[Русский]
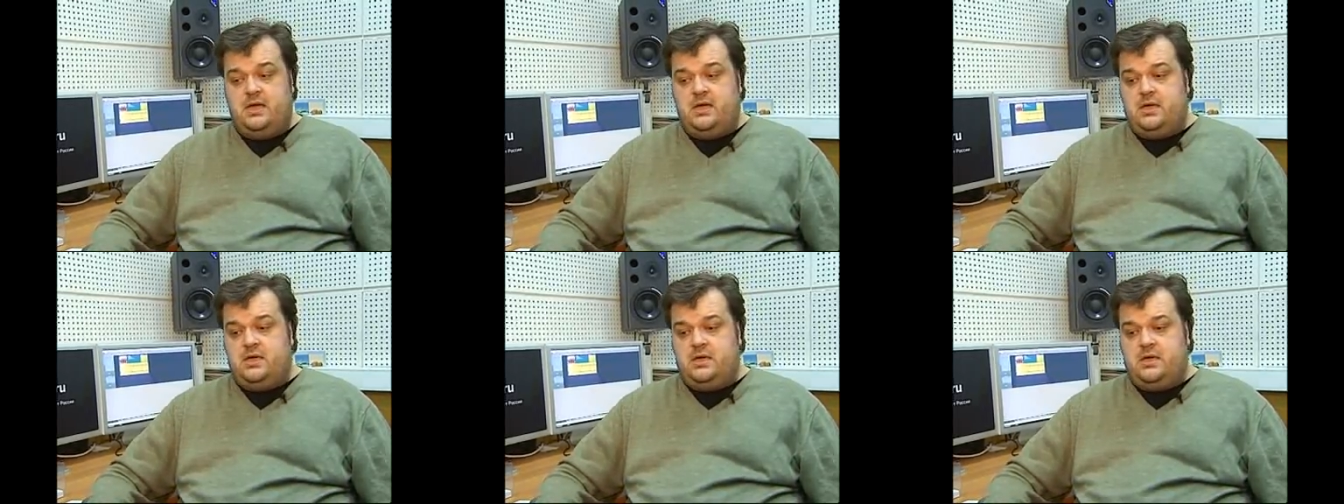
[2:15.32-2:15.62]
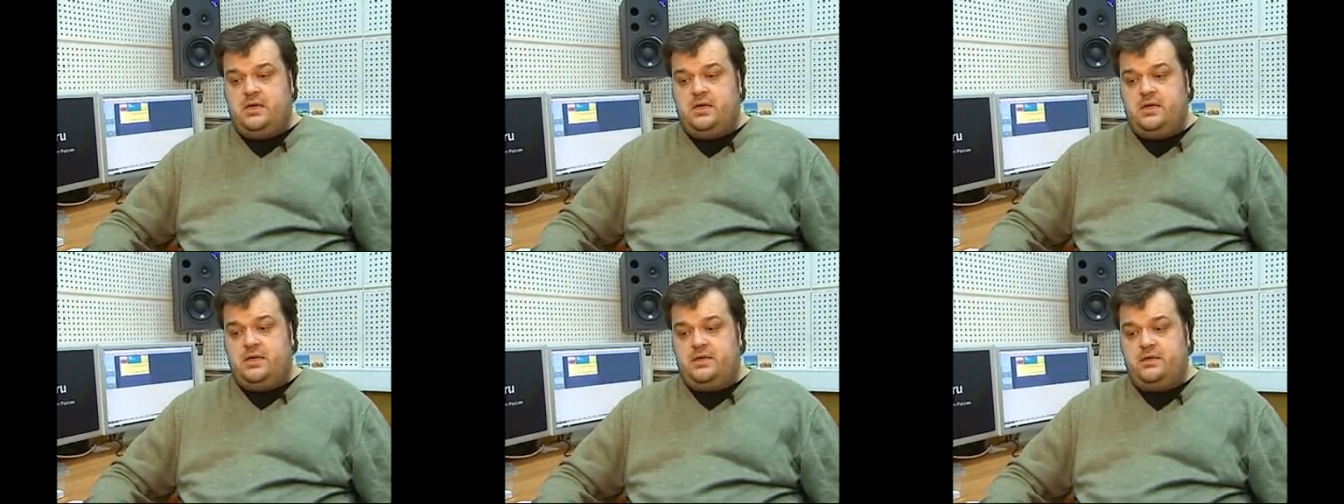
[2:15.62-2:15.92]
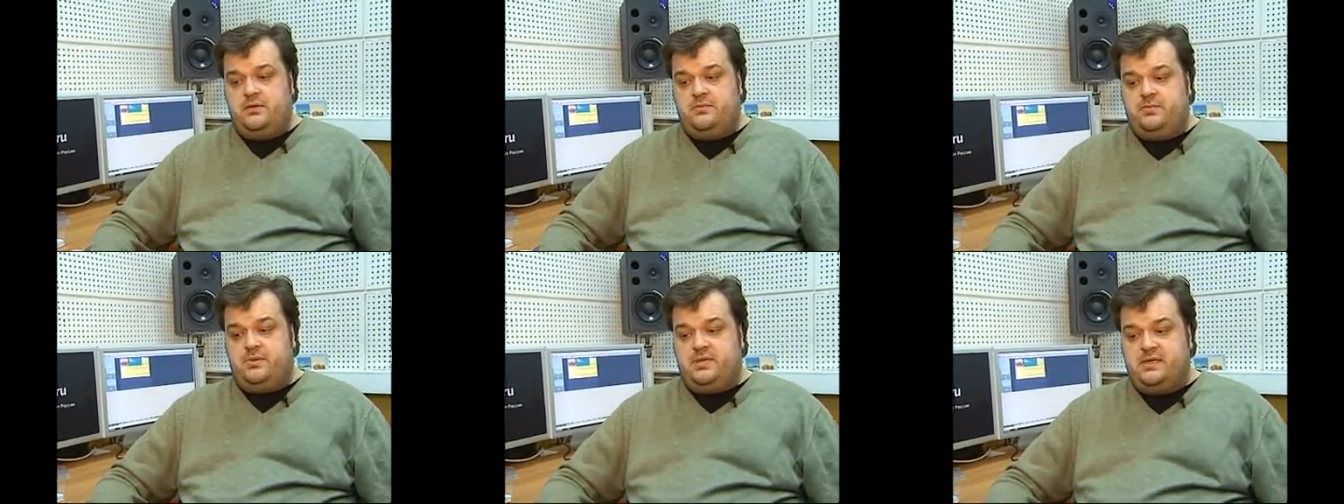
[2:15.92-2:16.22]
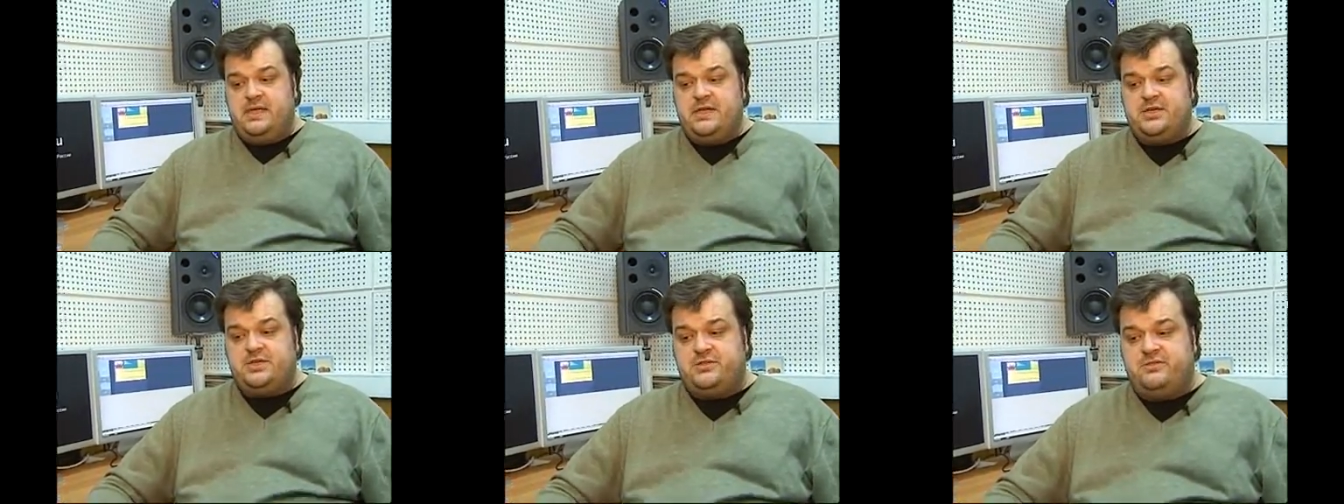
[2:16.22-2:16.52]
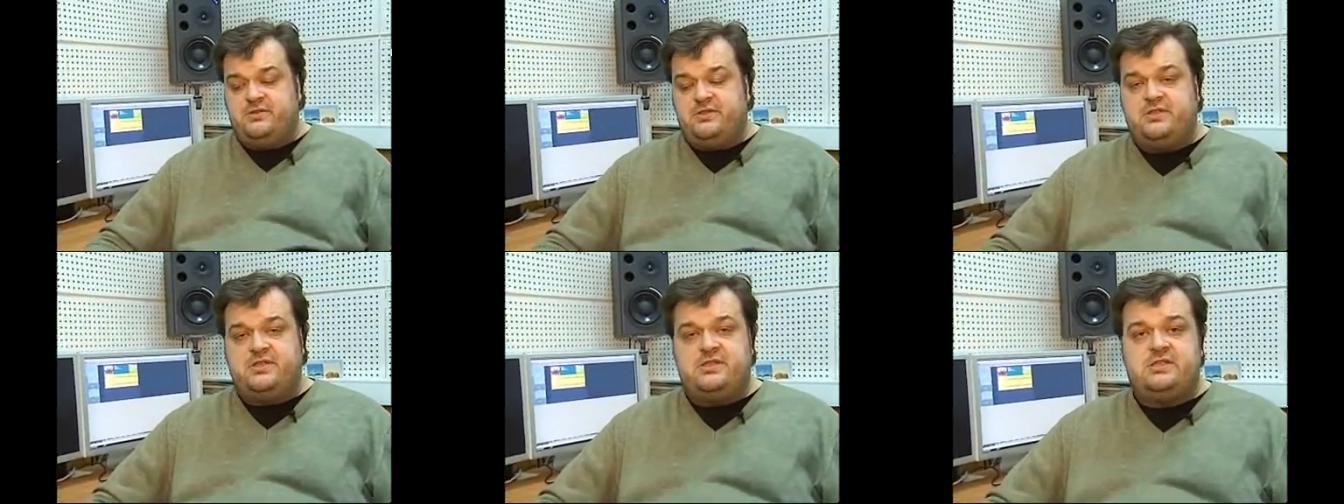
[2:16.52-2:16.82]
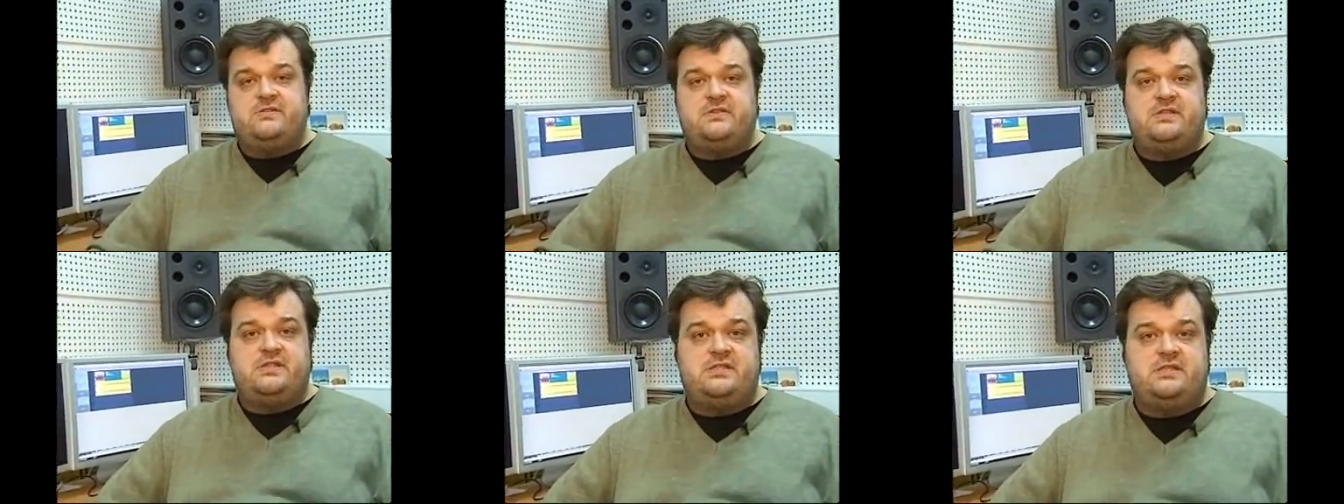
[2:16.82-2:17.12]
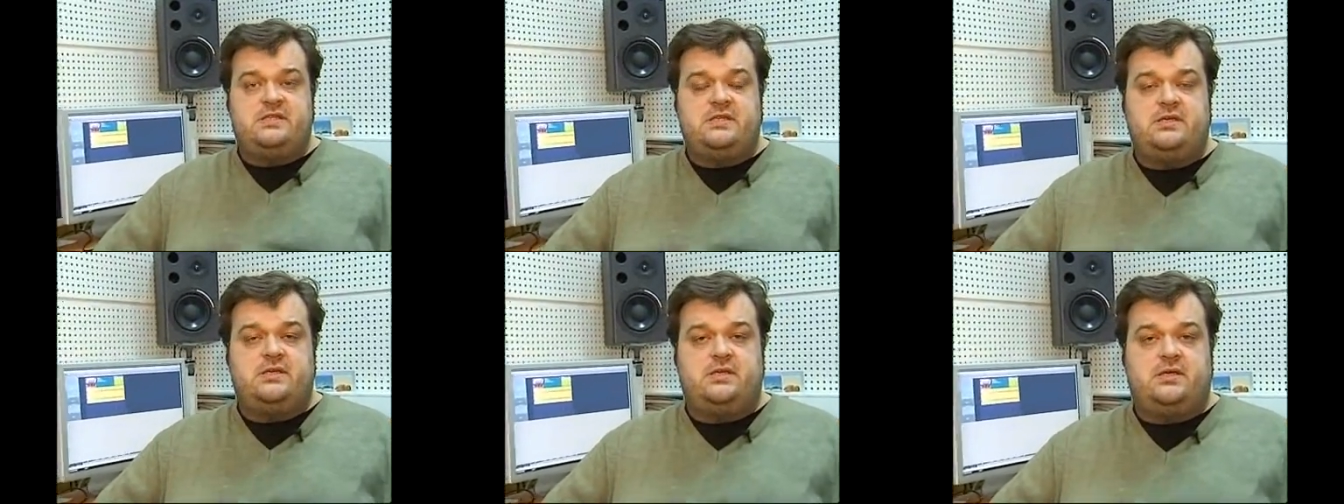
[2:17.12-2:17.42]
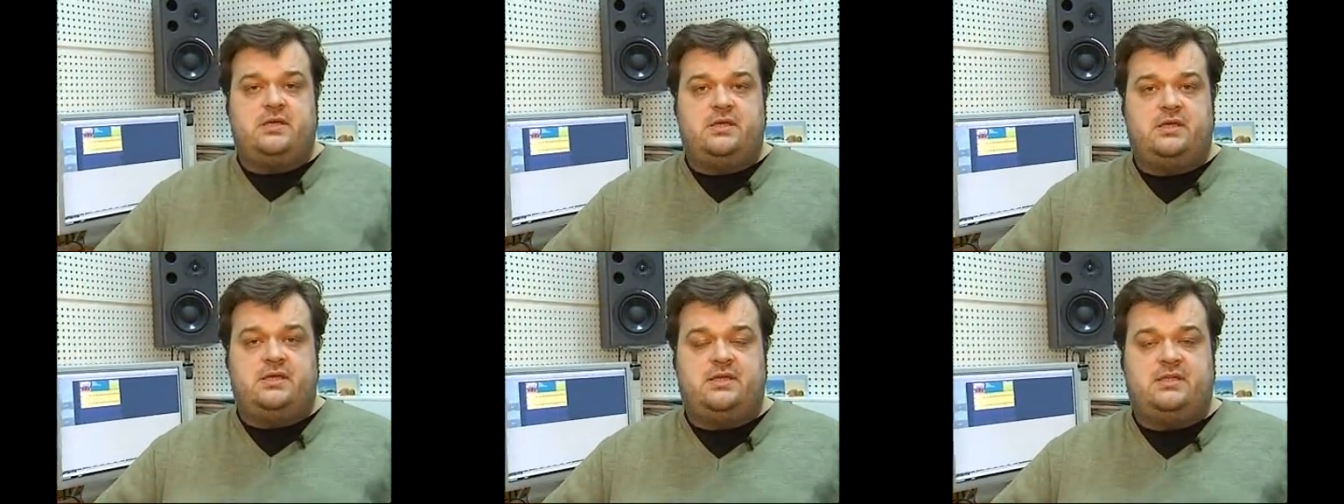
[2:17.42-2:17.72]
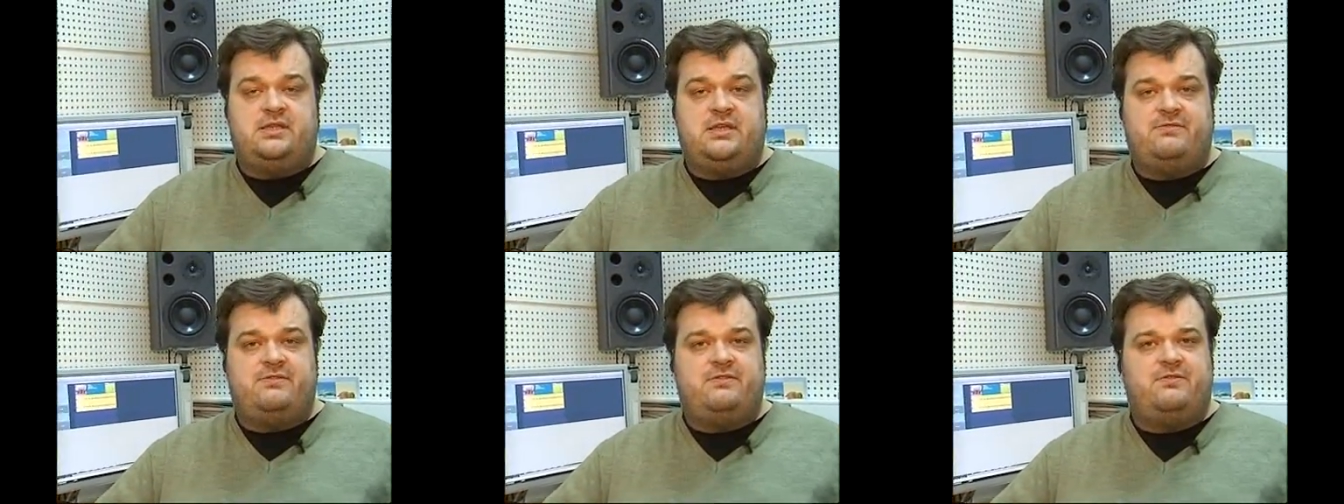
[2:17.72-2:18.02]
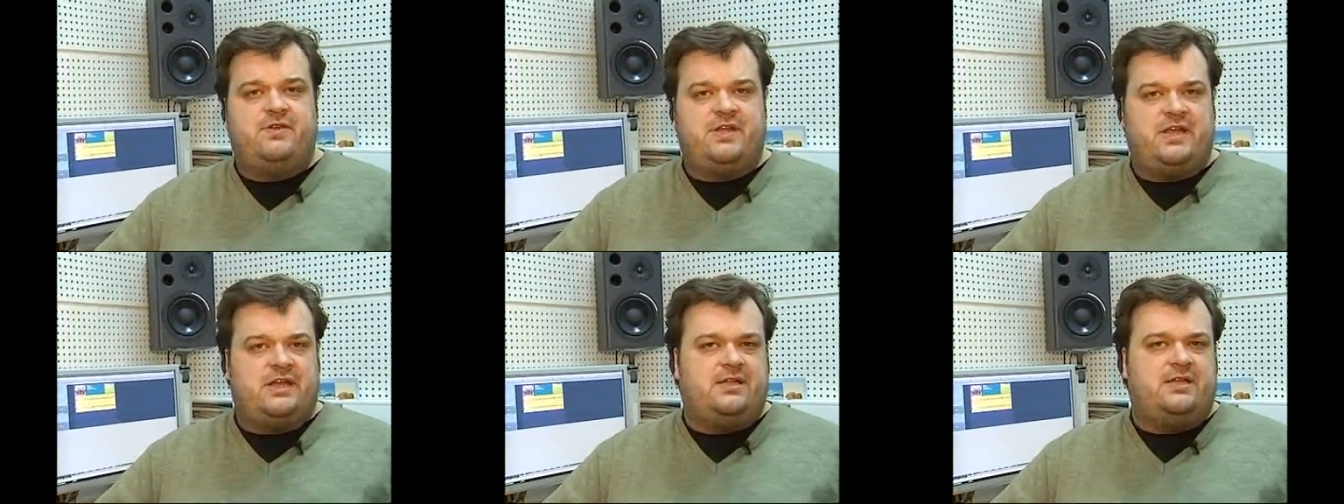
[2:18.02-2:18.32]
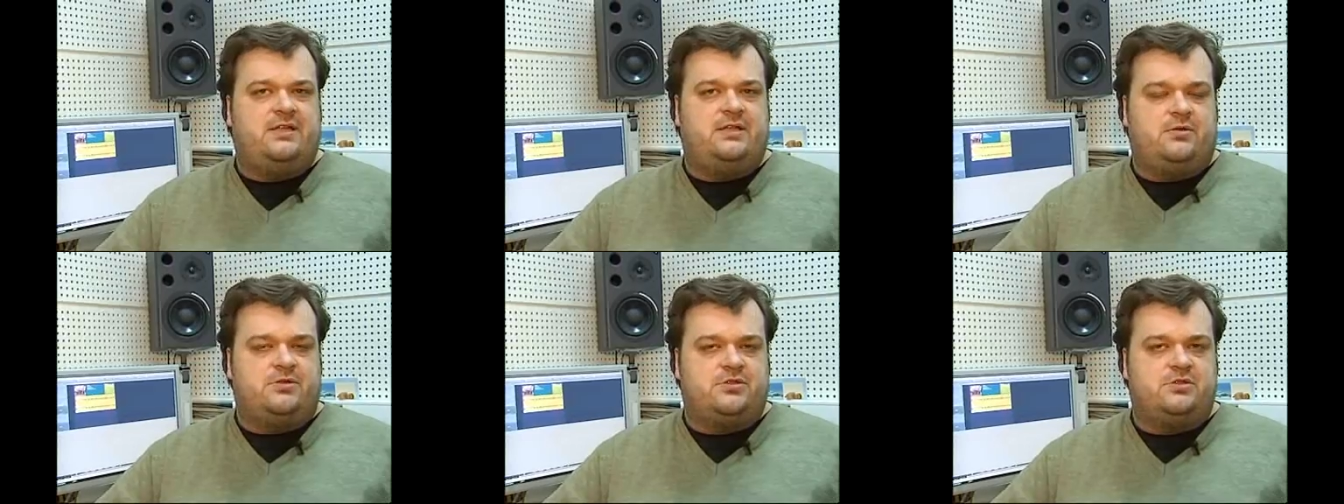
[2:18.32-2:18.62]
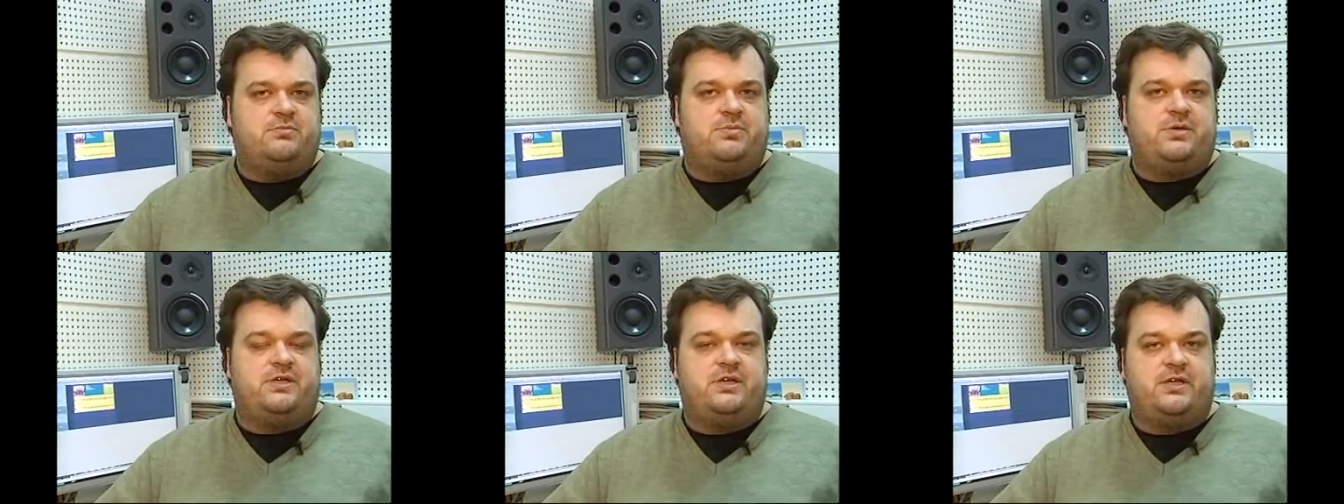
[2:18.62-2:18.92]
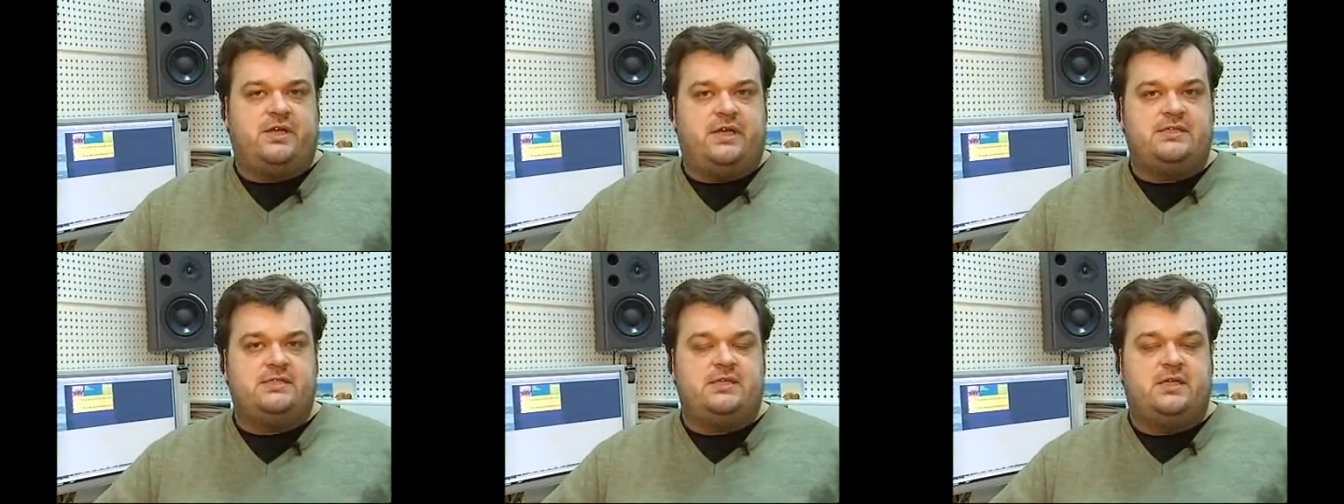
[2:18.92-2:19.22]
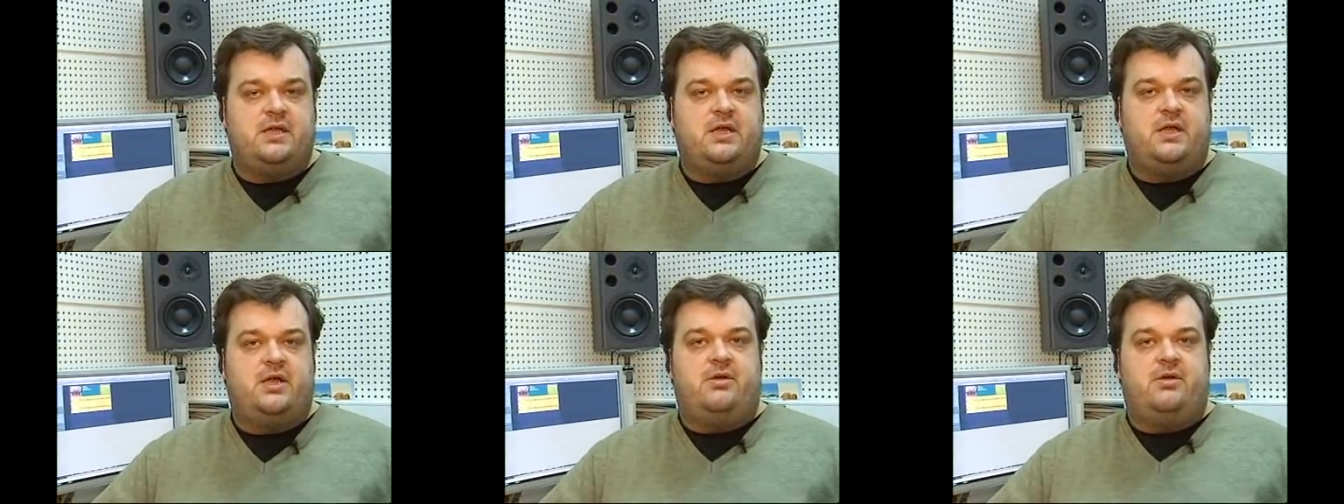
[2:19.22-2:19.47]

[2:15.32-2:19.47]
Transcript: Э, полагаю, что в этой связи э, Хитафи вряд ли должен проиграть